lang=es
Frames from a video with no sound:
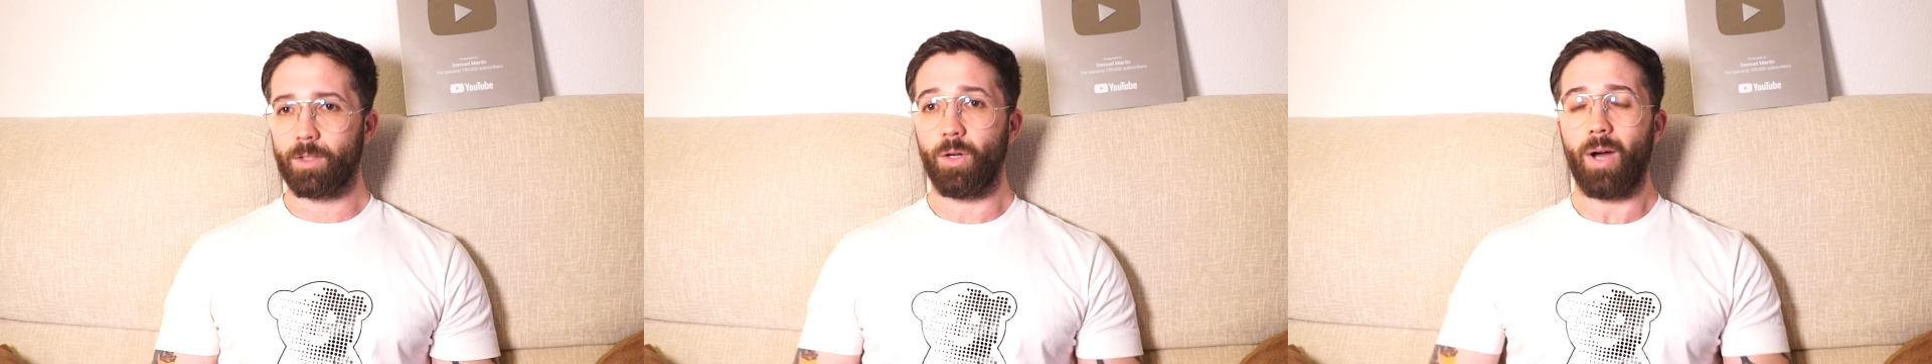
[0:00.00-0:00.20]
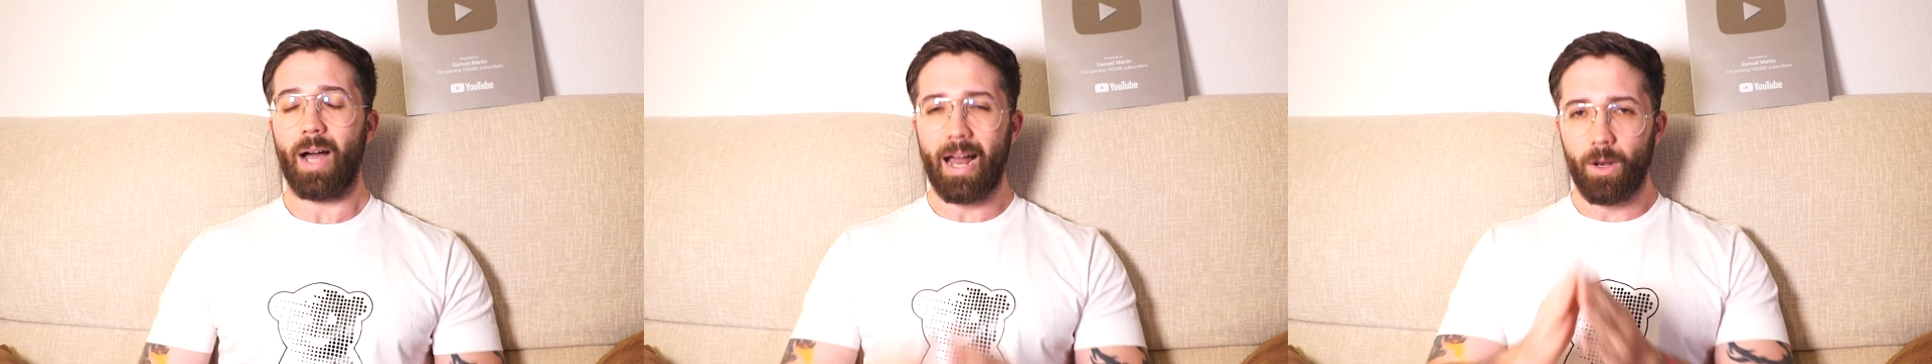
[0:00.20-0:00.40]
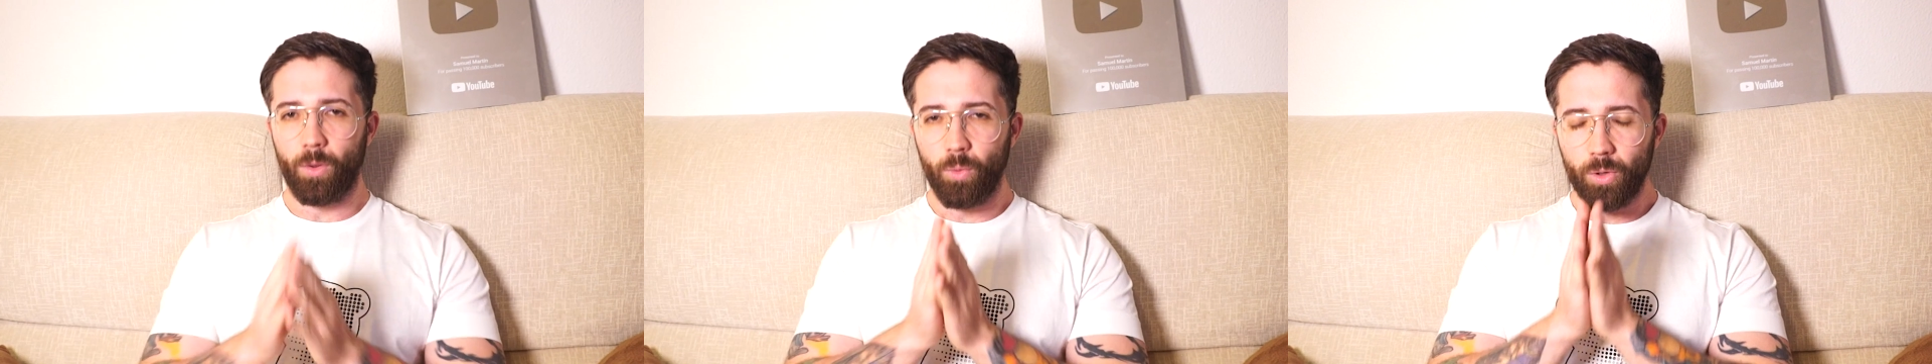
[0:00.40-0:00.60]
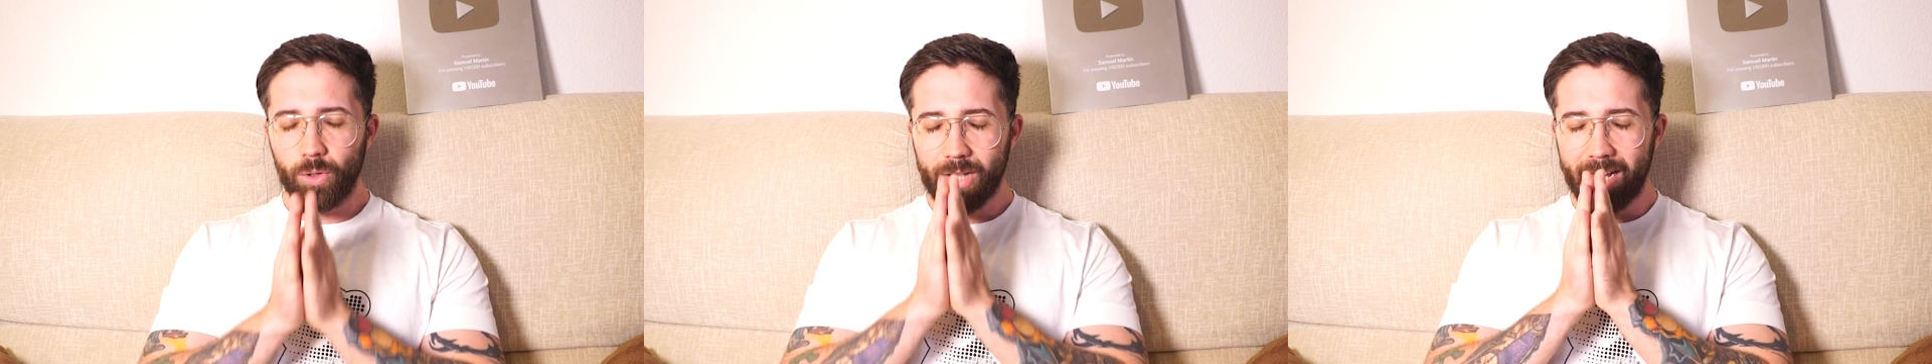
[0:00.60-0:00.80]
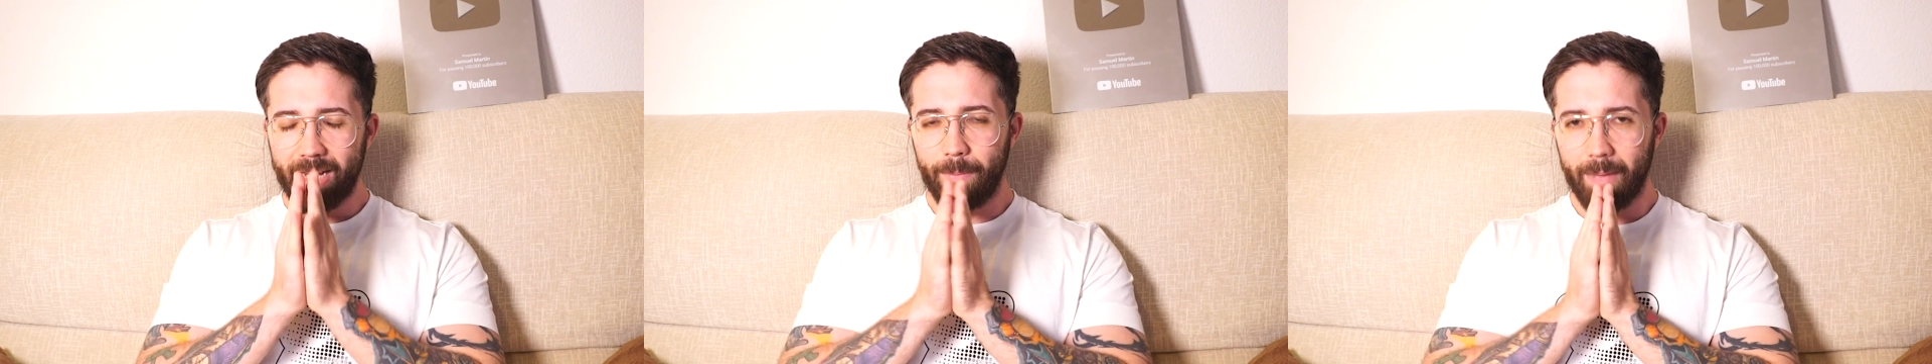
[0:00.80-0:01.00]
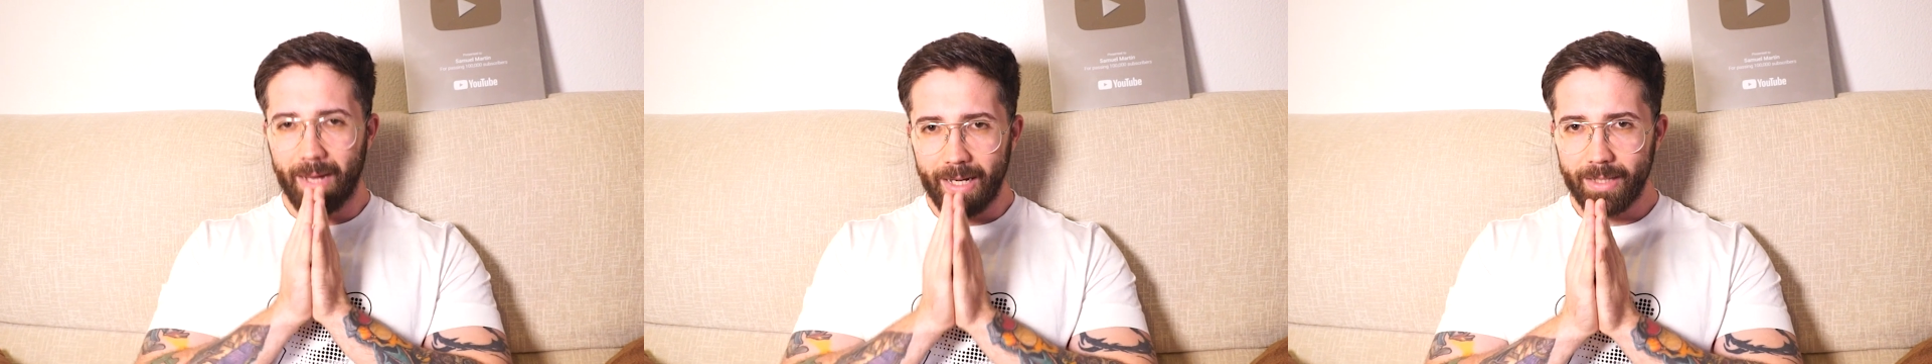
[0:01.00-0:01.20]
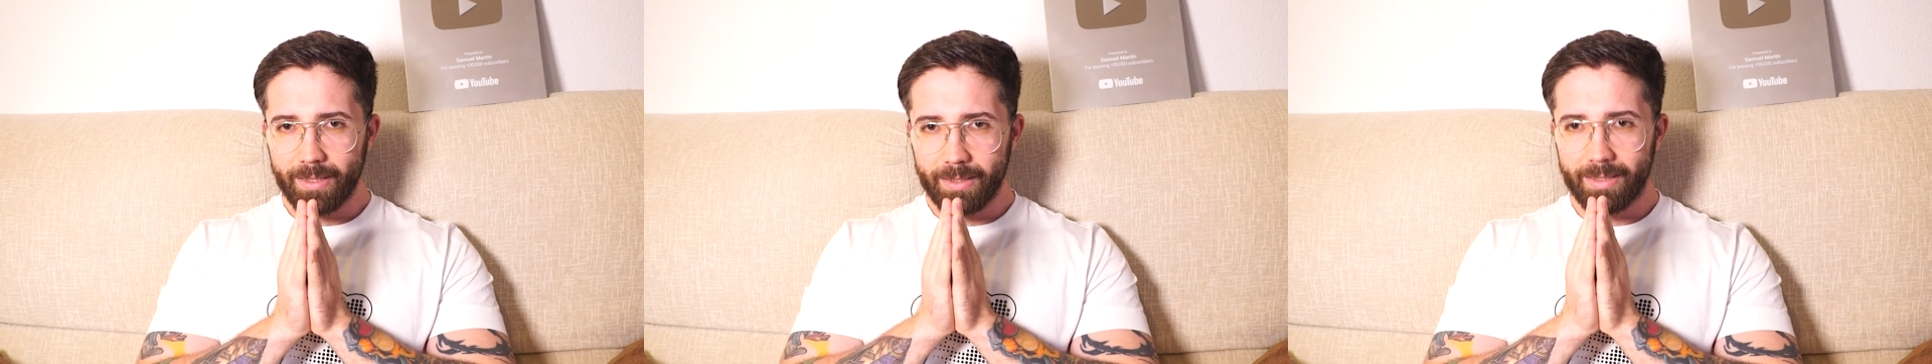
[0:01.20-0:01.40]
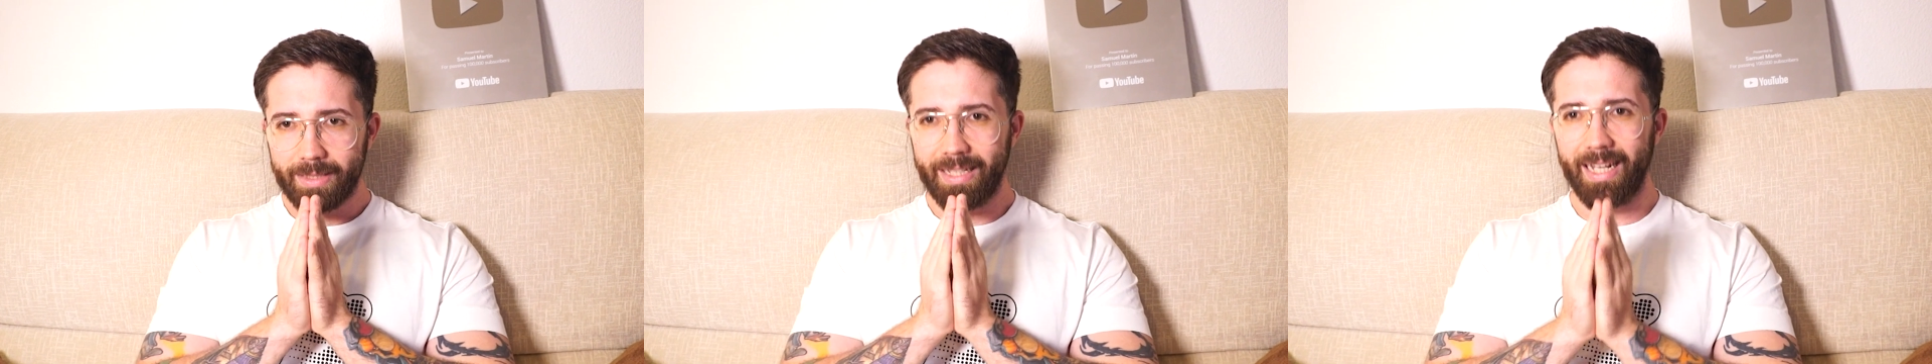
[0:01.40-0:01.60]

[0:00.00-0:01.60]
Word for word: Tío, algunos animales